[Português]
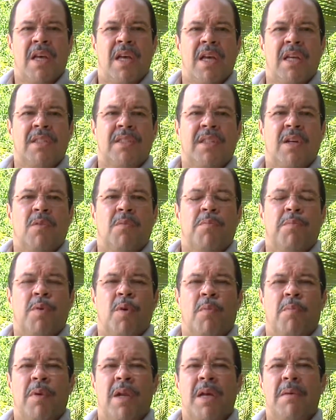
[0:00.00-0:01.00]
este é um
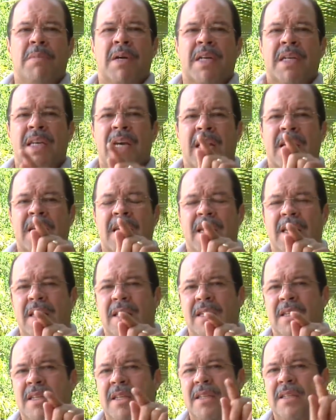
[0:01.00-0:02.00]
problema que aquele
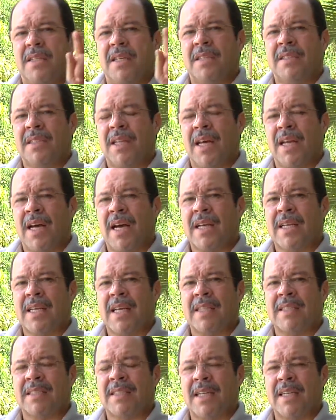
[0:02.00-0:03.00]
líder terá que
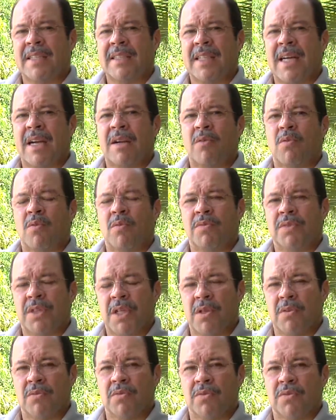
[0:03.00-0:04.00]
acertar com
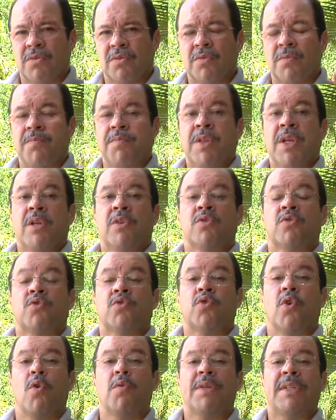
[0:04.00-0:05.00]
Deus.
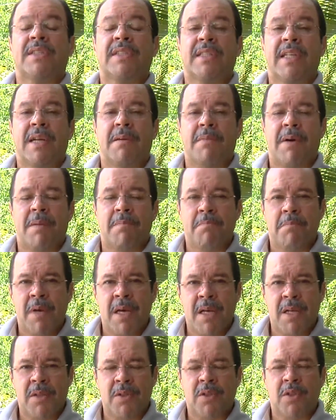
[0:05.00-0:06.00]
Sou
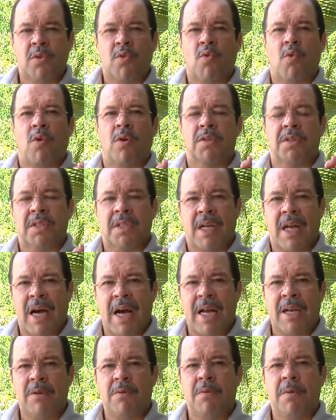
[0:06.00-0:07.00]
extremamente
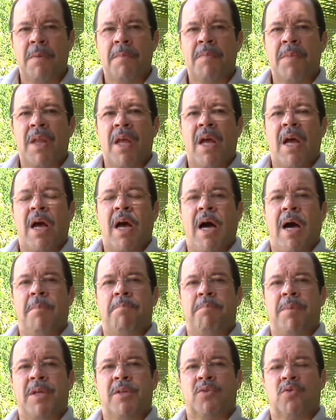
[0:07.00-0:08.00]
contrário a
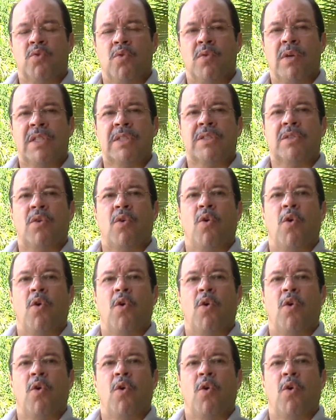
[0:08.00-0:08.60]
pessoas